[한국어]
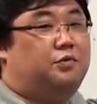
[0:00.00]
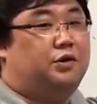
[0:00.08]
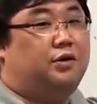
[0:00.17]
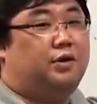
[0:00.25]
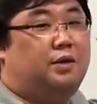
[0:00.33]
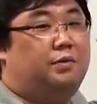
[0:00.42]

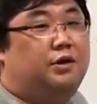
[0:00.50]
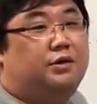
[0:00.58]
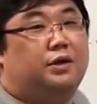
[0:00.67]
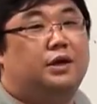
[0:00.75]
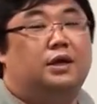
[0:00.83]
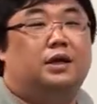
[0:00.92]
비교를
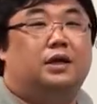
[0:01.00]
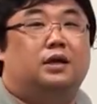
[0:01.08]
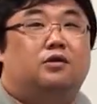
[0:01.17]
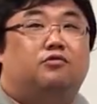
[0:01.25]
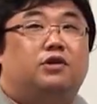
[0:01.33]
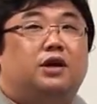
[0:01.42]
하면,
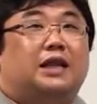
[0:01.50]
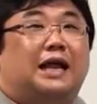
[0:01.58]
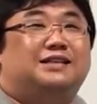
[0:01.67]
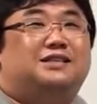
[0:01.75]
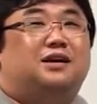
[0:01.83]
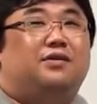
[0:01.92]
우리가
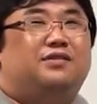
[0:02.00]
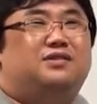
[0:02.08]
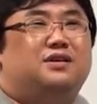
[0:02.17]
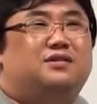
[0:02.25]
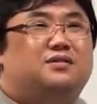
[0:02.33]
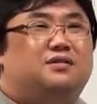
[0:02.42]
날씨가
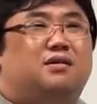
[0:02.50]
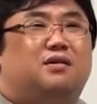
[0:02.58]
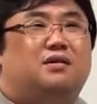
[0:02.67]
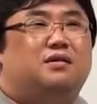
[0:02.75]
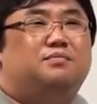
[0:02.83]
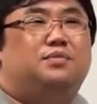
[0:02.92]
굉장히 흐려.
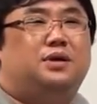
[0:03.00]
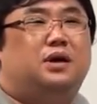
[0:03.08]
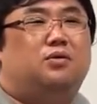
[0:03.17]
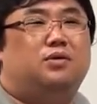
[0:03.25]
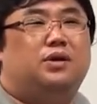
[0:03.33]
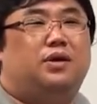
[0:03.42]
비가
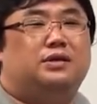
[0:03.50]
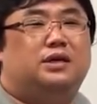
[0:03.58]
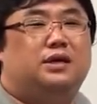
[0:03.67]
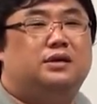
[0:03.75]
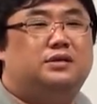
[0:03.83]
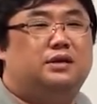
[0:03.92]
오는데
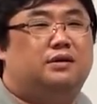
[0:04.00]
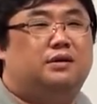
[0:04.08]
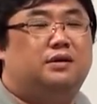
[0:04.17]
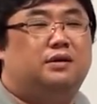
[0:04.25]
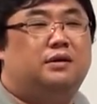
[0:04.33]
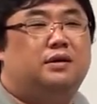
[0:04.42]
굉장히 흐려.
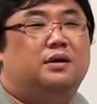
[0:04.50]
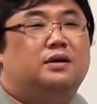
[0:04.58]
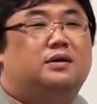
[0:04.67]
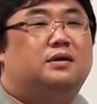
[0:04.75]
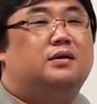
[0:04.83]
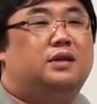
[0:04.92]

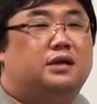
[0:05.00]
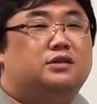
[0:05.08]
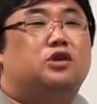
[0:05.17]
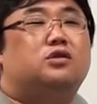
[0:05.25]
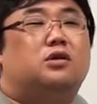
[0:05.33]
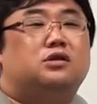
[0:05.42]
그럴 때는
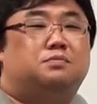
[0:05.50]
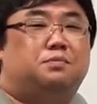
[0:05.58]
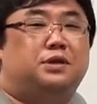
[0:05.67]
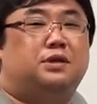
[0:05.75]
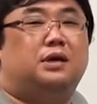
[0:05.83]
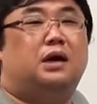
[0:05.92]
셔터
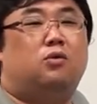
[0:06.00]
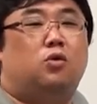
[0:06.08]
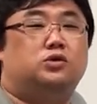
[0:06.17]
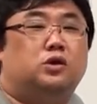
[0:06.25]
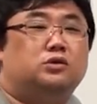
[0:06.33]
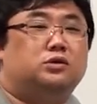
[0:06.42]
스피드가
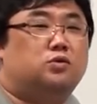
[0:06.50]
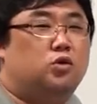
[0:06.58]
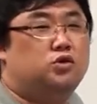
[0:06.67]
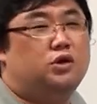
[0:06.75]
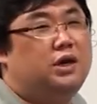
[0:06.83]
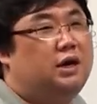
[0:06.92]
고정,
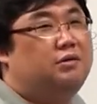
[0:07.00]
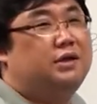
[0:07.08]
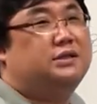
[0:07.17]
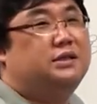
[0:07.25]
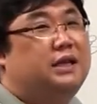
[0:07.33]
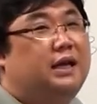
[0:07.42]
고정이라고
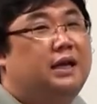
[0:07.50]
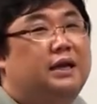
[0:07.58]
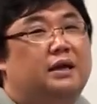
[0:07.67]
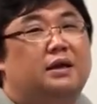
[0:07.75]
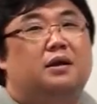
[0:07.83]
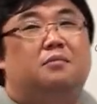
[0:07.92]
그랬을 때,
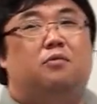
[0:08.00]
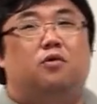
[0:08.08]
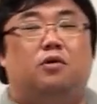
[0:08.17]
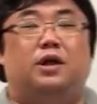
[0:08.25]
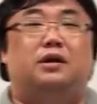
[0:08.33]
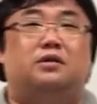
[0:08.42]

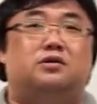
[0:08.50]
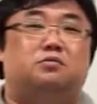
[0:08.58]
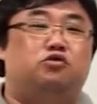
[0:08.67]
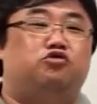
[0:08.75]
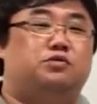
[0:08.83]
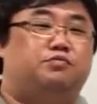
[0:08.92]
뭐 예를 들어서
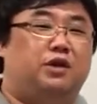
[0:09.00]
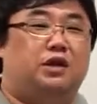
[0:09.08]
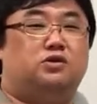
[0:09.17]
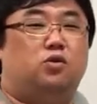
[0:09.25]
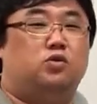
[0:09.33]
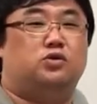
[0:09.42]
뭐 60분의
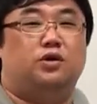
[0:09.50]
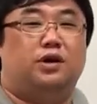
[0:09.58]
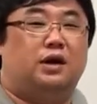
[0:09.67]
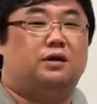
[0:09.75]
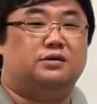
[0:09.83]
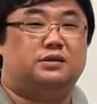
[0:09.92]
1초
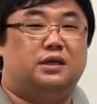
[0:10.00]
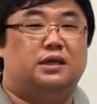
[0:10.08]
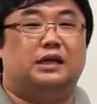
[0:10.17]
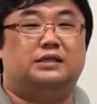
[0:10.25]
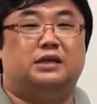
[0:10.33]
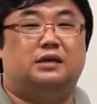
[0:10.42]
고정이라고 그랬을 때
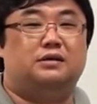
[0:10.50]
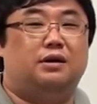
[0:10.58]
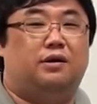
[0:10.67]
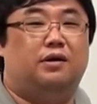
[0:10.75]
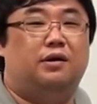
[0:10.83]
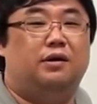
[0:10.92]
날씨가
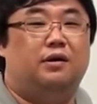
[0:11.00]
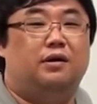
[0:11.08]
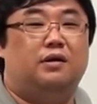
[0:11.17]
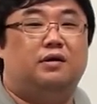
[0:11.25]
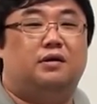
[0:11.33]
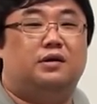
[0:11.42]
흐려.
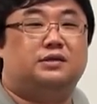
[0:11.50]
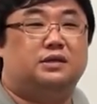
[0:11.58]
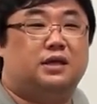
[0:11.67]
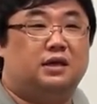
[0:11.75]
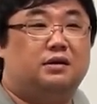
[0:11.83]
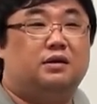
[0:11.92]

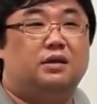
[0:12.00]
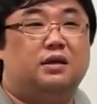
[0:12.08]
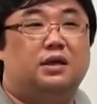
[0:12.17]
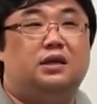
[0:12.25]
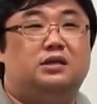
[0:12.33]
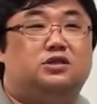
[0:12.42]
그랬을 때는
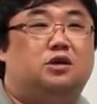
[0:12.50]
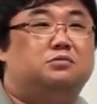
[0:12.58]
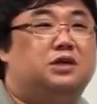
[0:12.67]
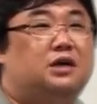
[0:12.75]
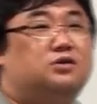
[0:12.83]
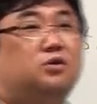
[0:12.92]
1.4